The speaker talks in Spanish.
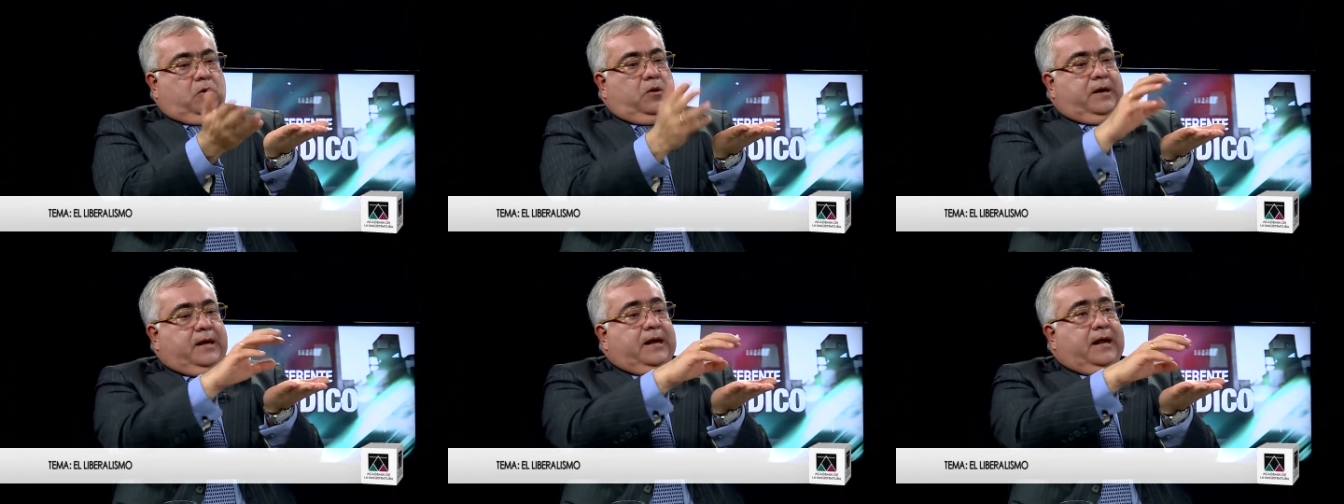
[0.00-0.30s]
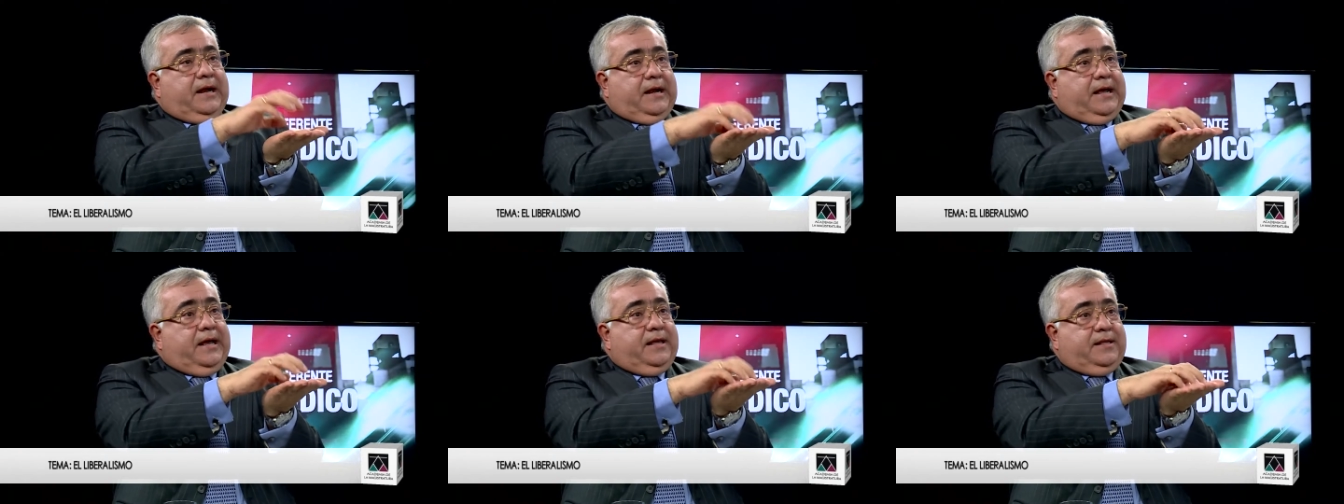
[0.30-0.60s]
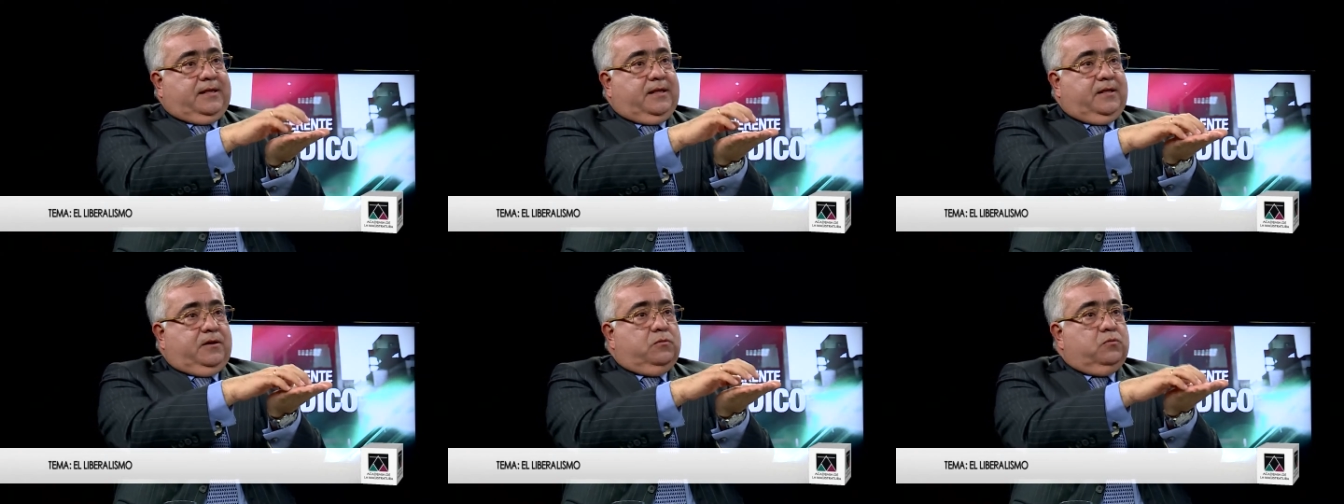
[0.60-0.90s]
que la
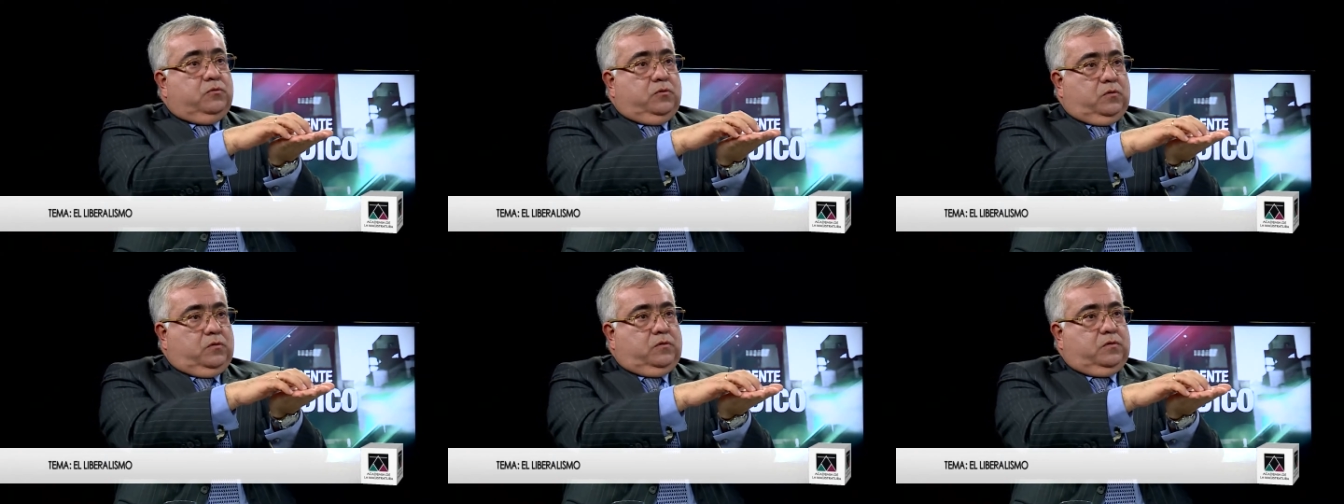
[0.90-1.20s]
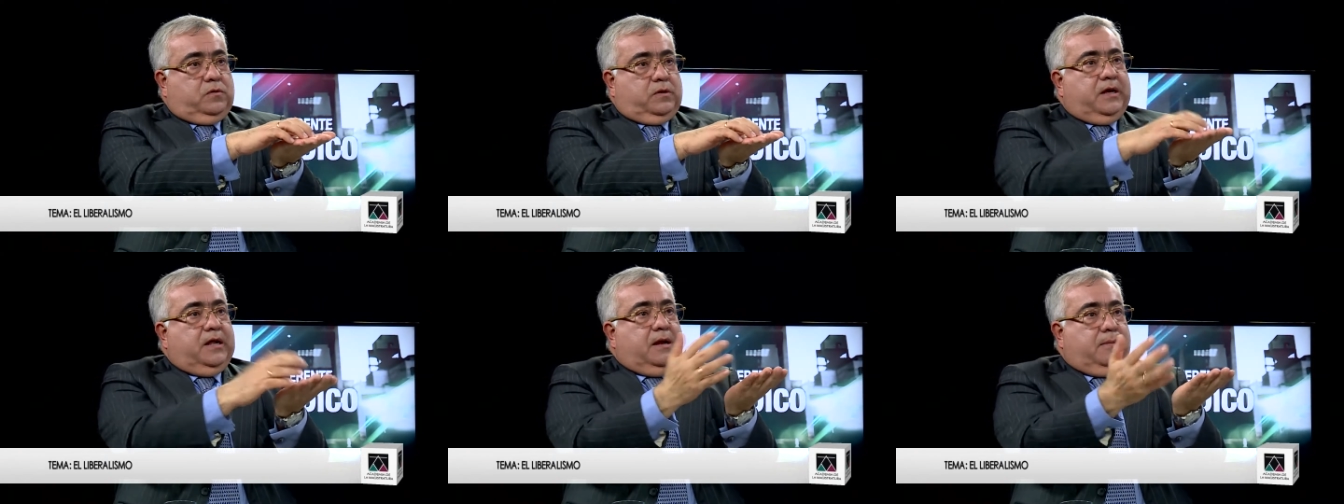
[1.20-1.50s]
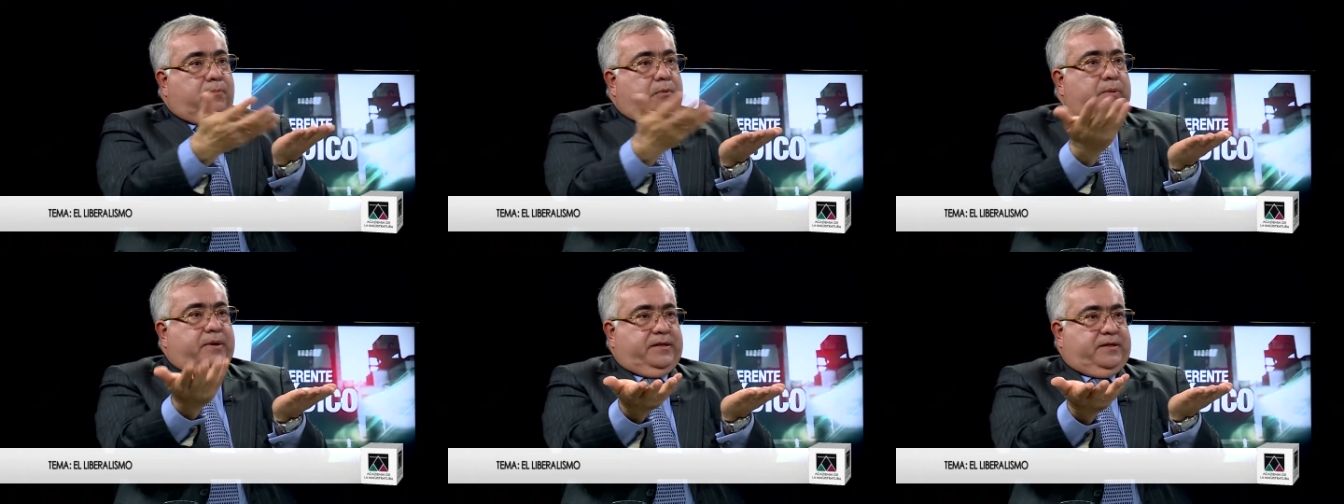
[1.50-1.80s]
riqueza de unos es la
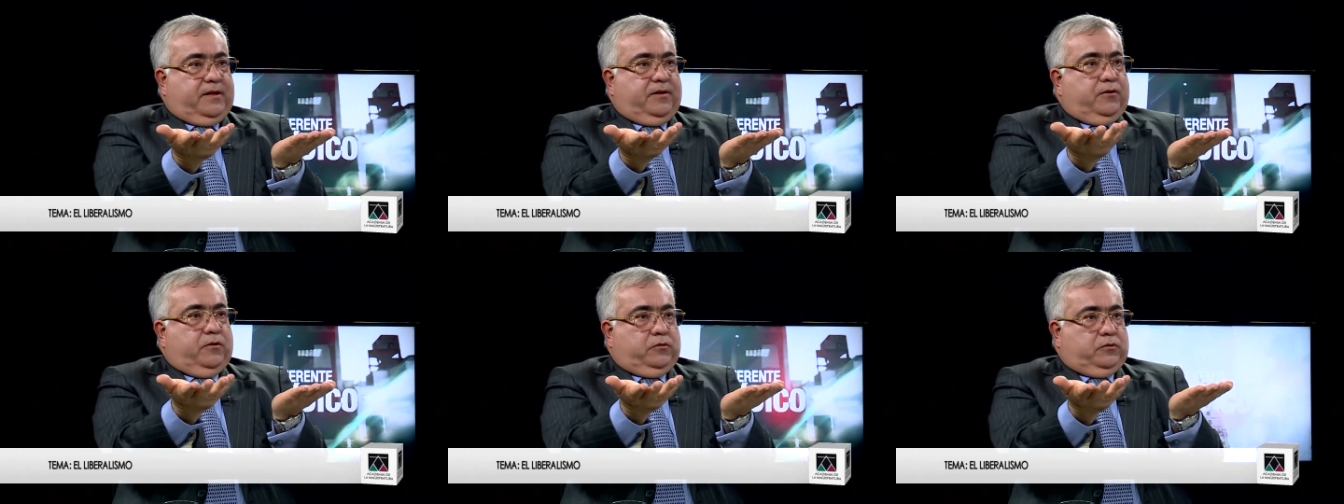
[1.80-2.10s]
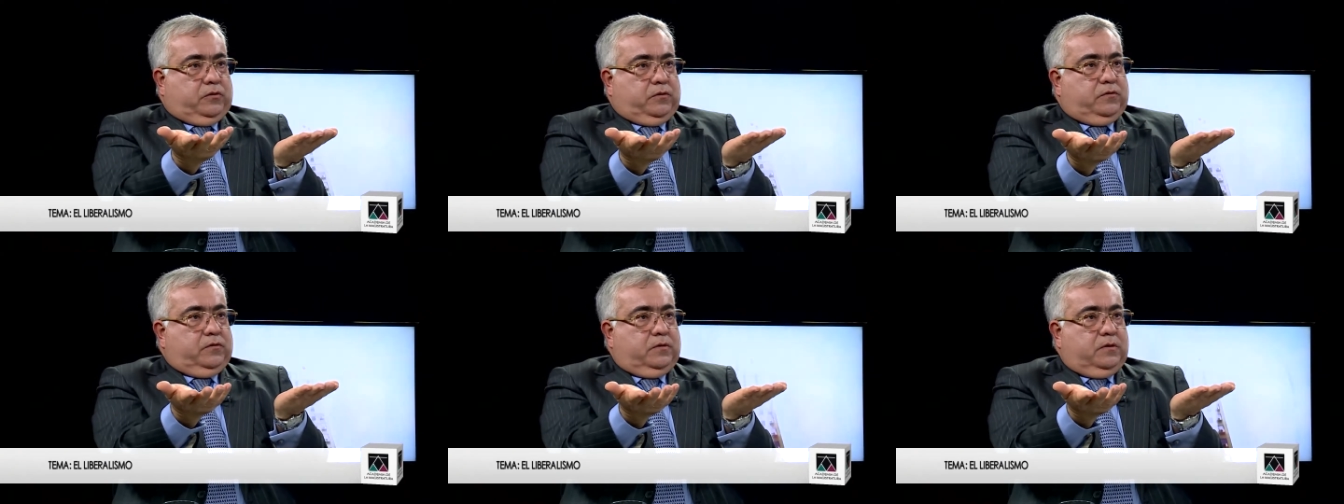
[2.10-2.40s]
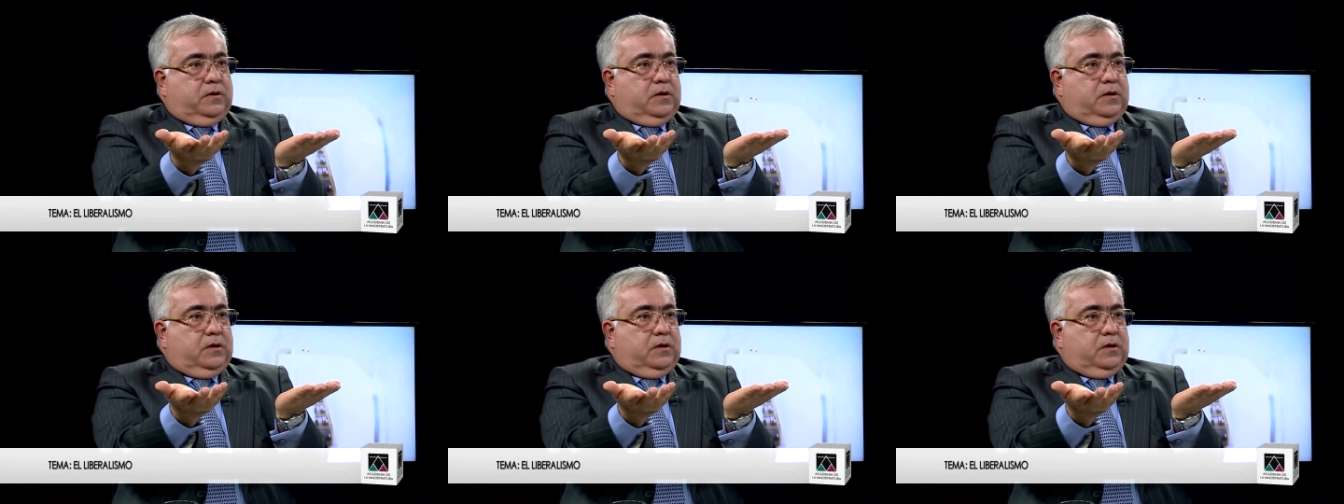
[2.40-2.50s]
pobreza de otros,